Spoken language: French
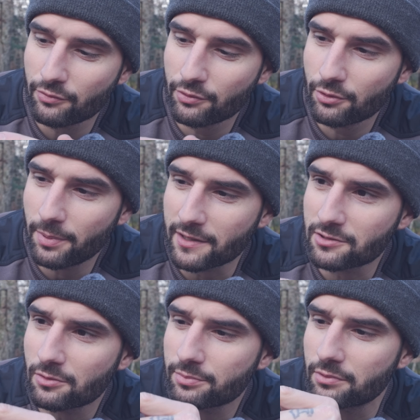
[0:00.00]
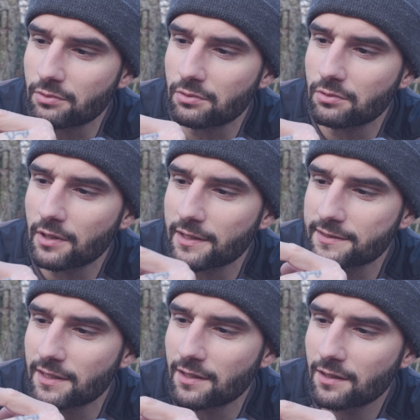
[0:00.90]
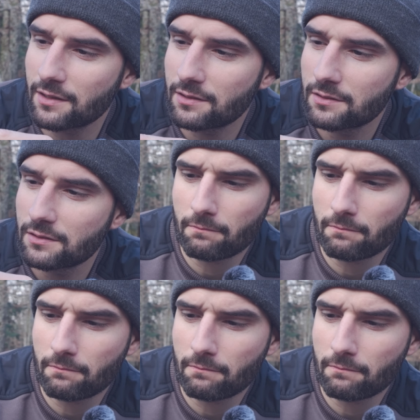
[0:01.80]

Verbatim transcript: qu'on veut, par exemple, euh, allez celle-là.